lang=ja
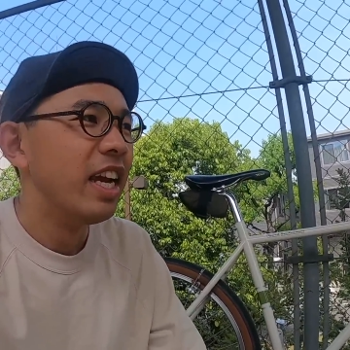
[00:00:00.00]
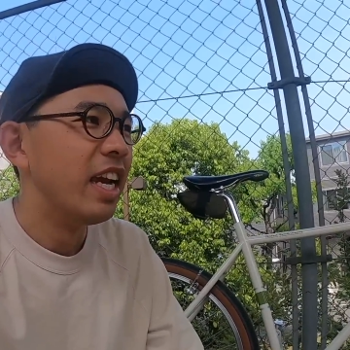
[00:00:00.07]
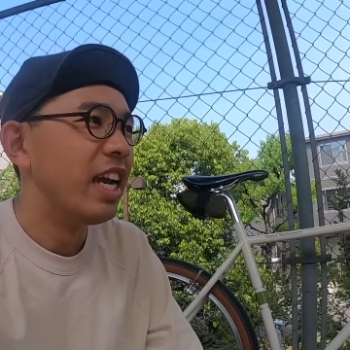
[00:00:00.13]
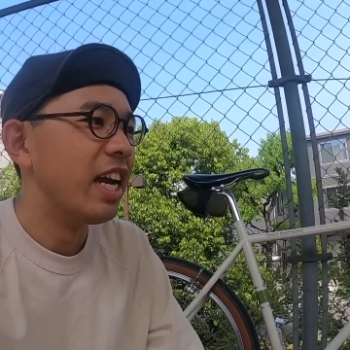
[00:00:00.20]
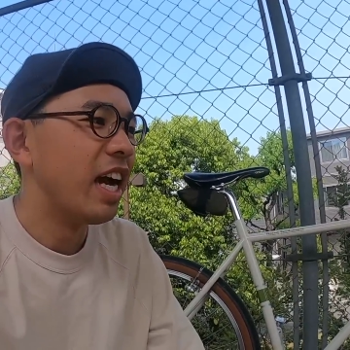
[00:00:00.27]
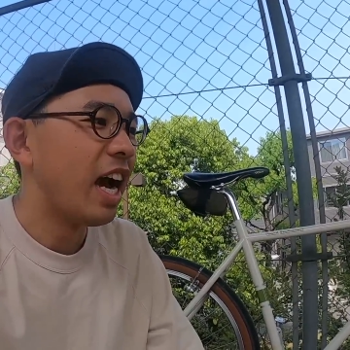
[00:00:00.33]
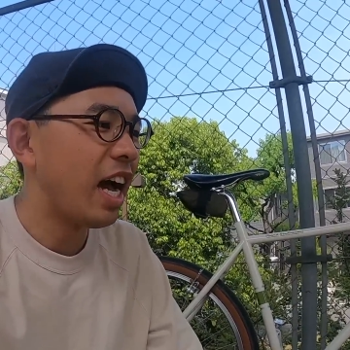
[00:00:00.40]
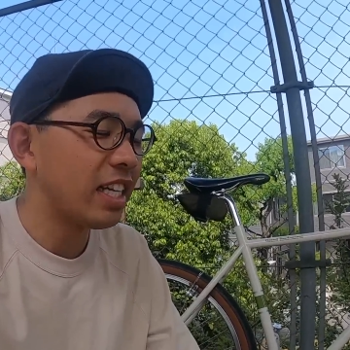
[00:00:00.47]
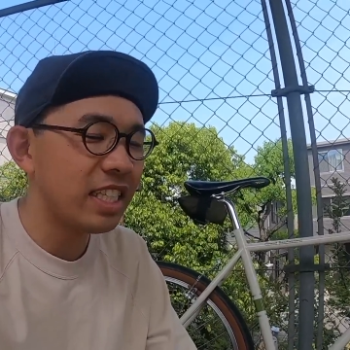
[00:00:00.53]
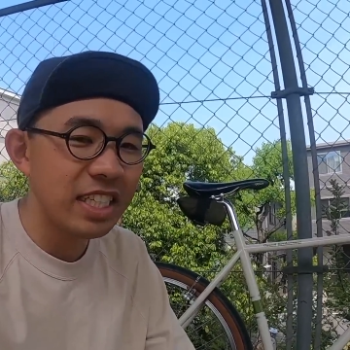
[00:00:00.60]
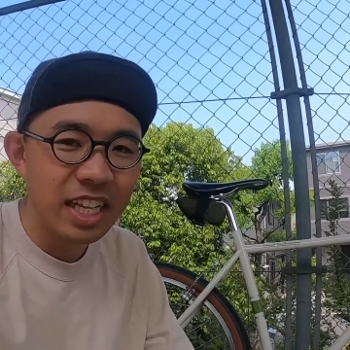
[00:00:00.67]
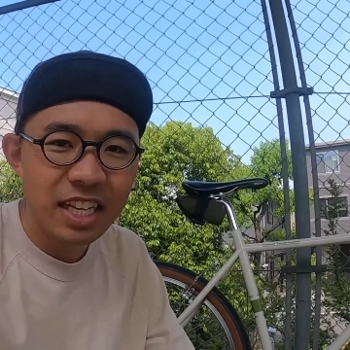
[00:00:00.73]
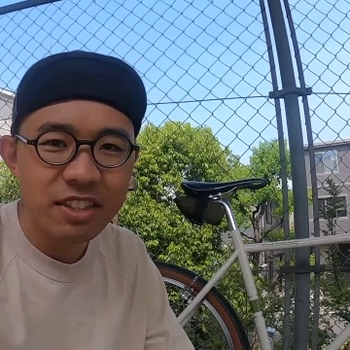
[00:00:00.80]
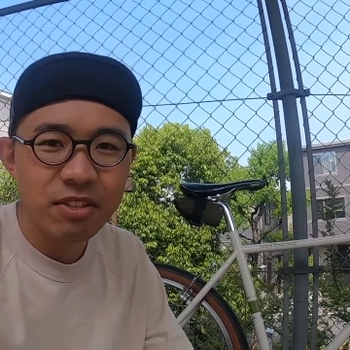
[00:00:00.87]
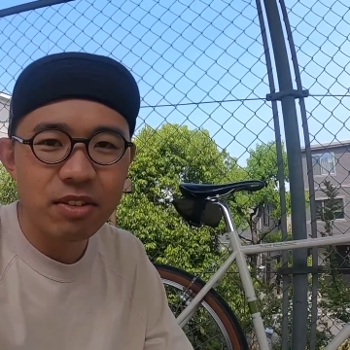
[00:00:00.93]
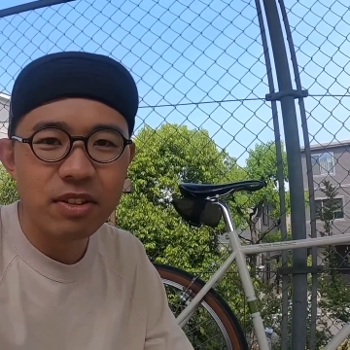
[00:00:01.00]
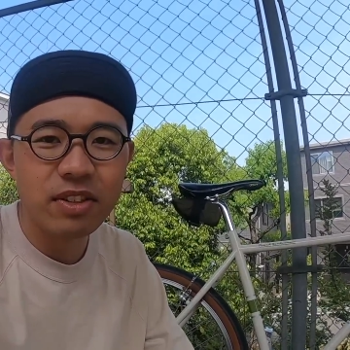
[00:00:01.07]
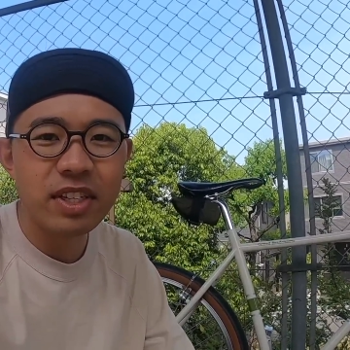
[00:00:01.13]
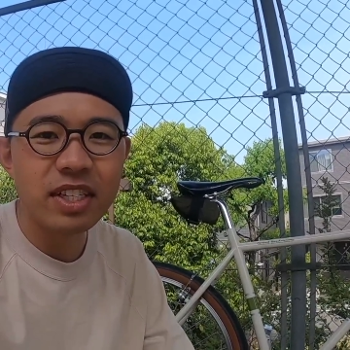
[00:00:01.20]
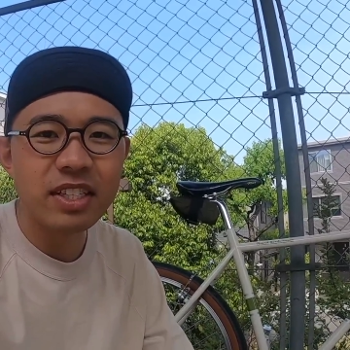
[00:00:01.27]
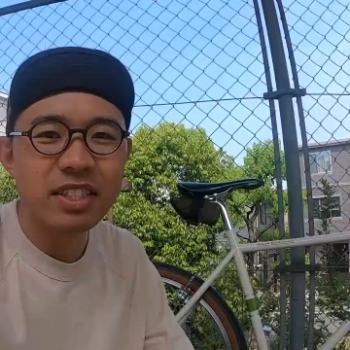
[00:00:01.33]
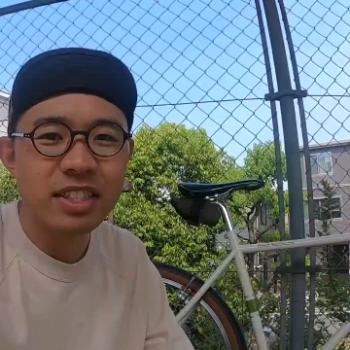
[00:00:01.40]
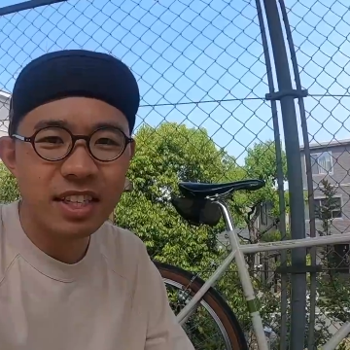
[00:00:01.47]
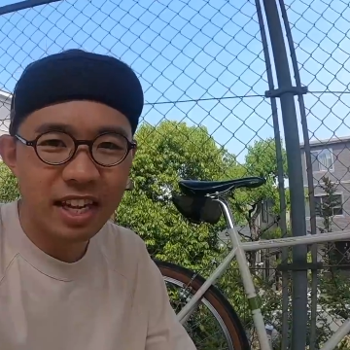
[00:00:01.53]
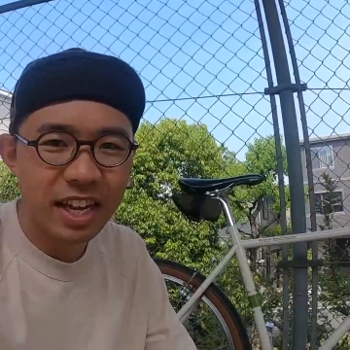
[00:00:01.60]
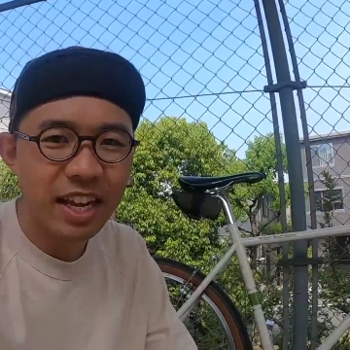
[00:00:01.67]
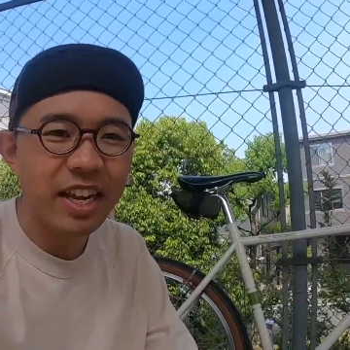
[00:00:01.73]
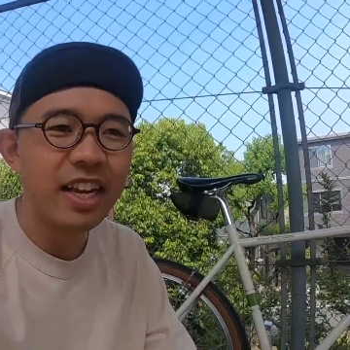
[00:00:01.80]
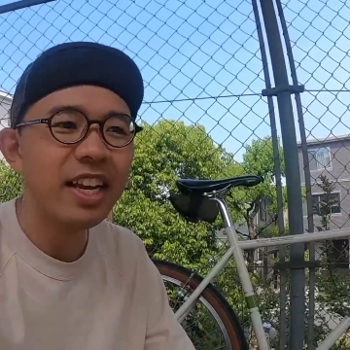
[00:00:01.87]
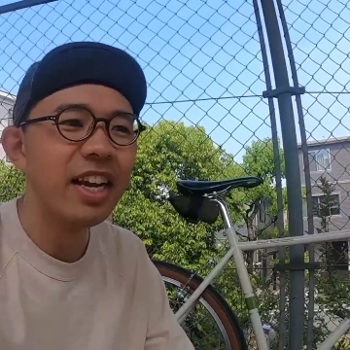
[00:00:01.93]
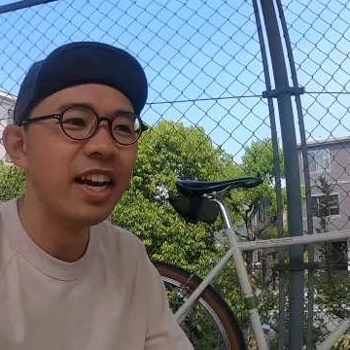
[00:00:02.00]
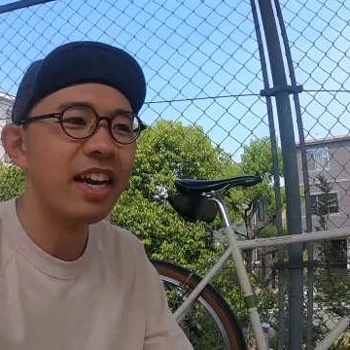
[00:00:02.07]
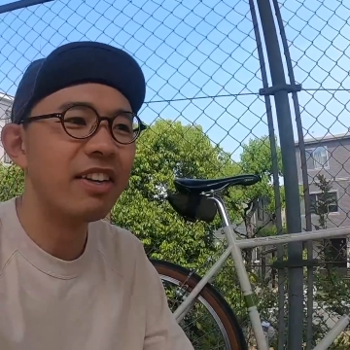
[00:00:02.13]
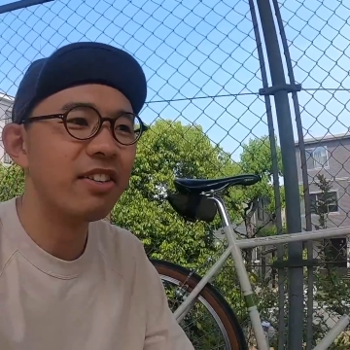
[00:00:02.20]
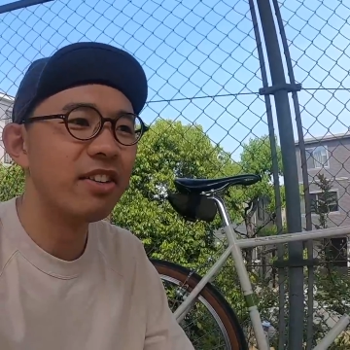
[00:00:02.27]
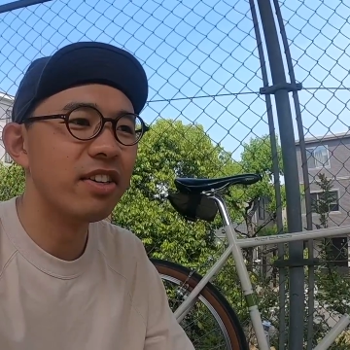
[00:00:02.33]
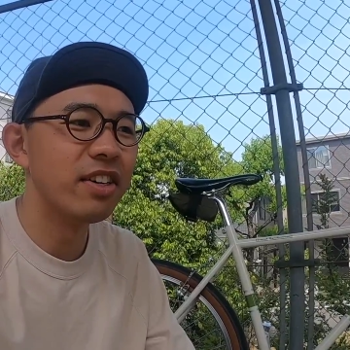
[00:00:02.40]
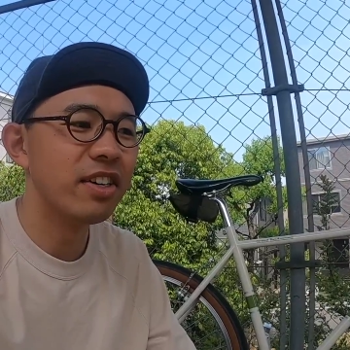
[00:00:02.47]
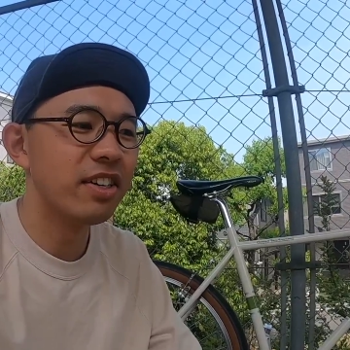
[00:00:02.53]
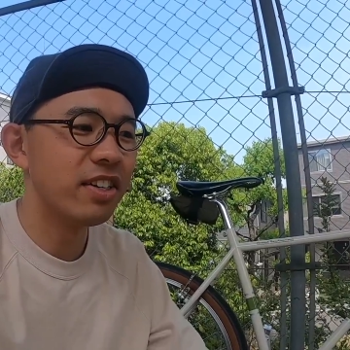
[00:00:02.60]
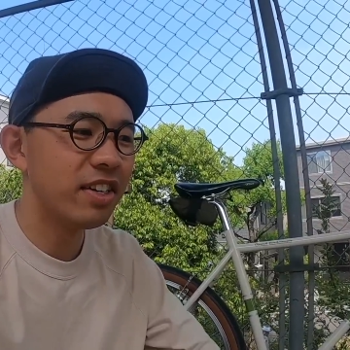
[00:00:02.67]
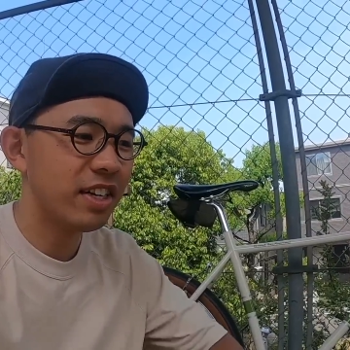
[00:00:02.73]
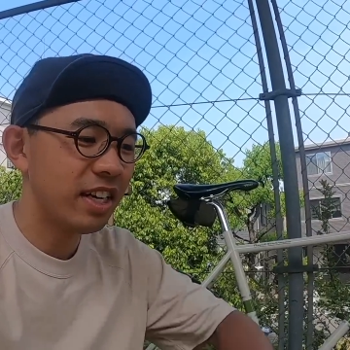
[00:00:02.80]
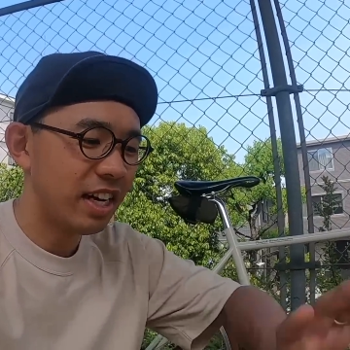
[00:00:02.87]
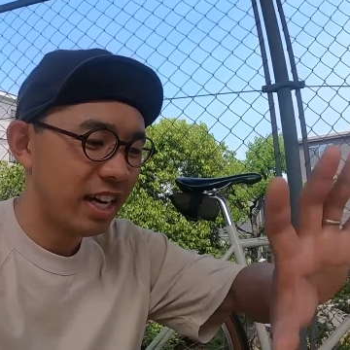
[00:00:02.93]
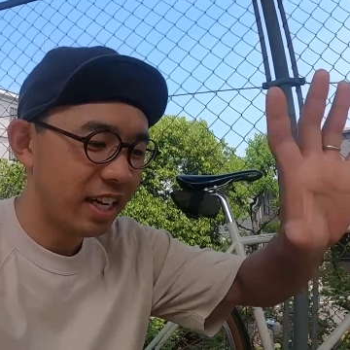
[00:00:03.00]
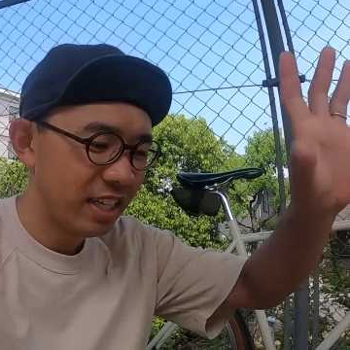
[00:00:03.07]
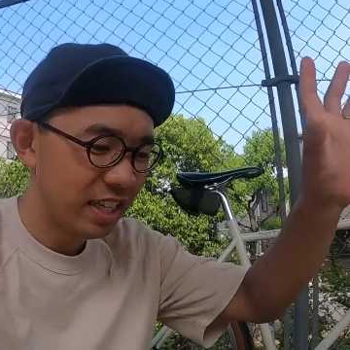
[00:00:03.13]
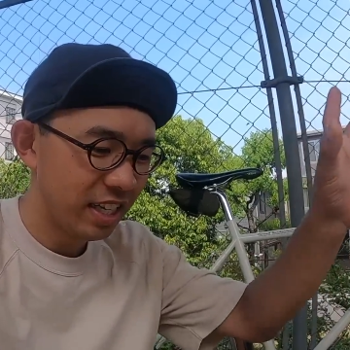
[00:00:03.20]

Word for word: えー、8段というのがですねあのー